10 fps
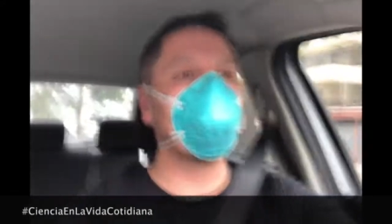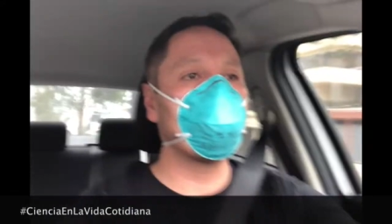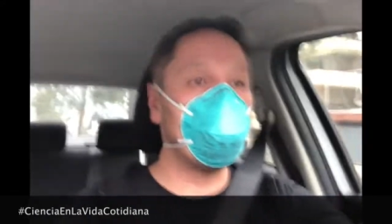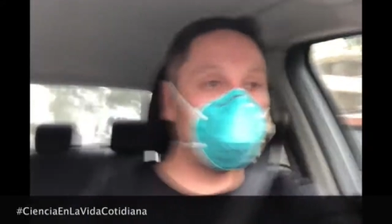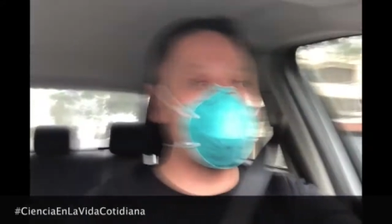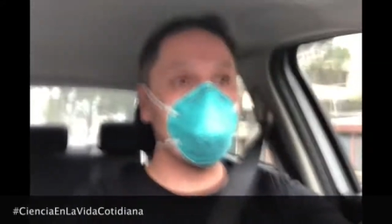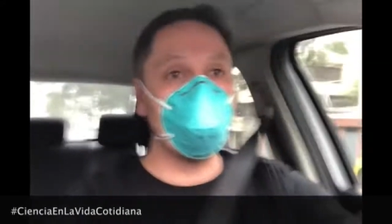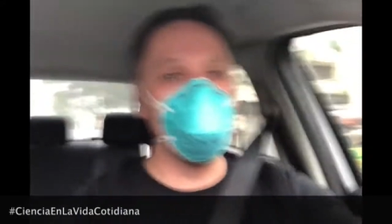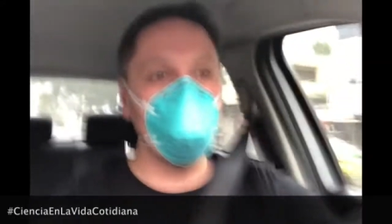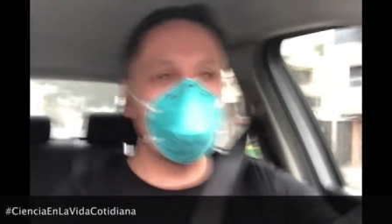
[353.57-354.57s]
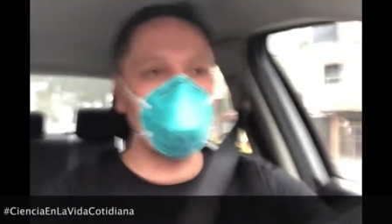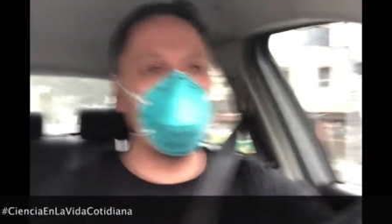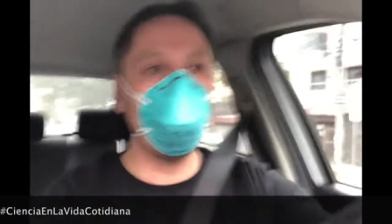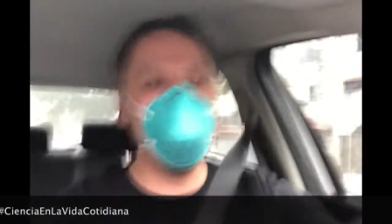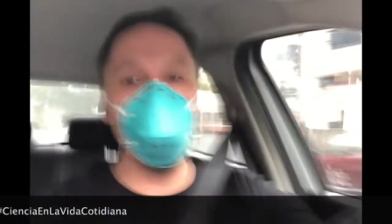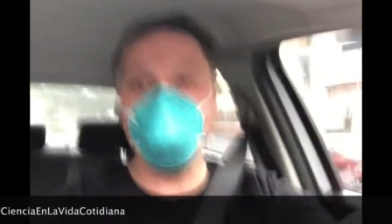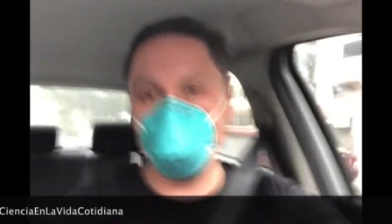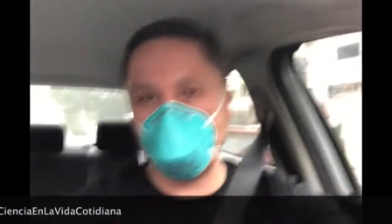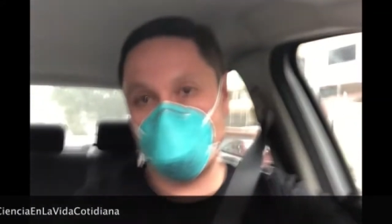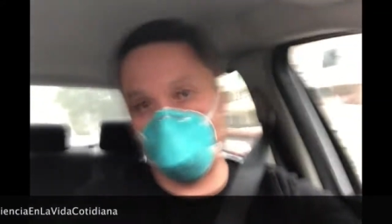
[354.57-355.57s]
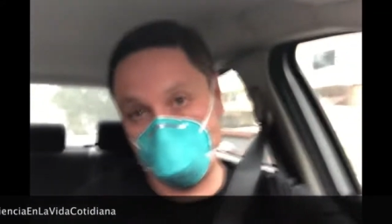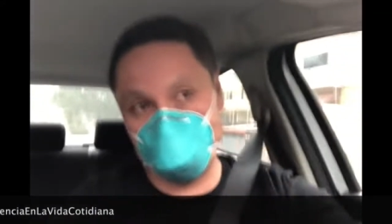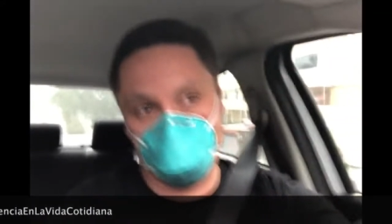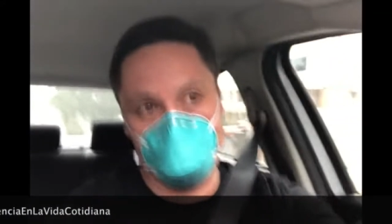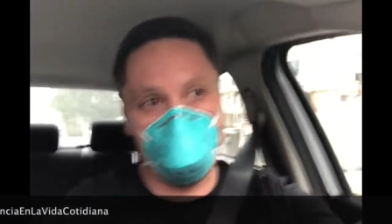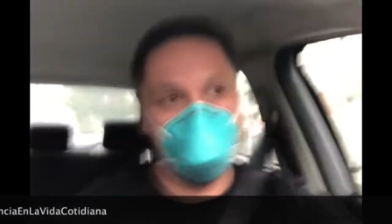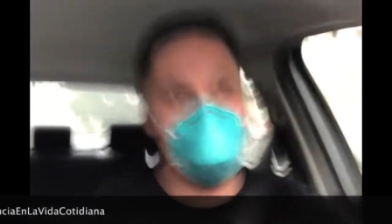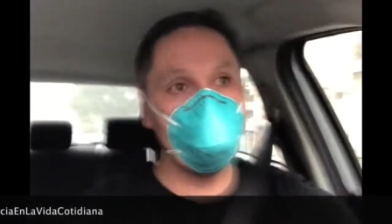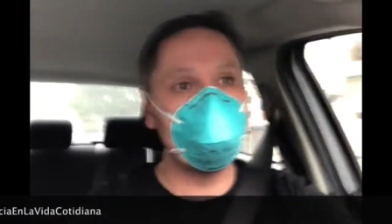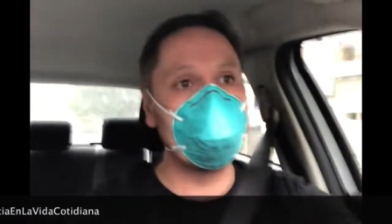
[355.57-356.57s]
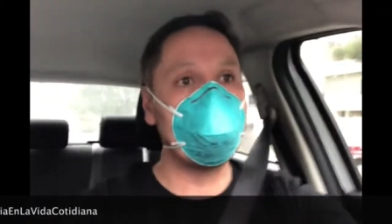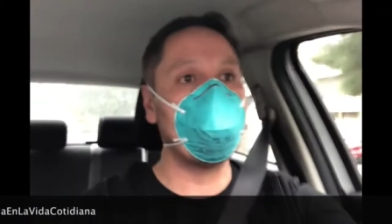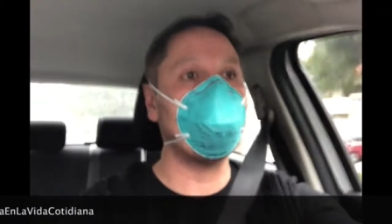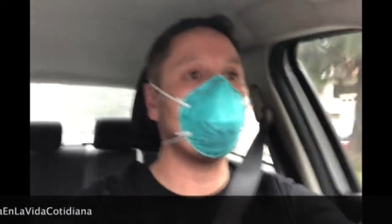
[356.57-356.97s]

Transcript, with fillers: 10 minutos por kilómetro, pues está bastante bien, etcétera, ¿de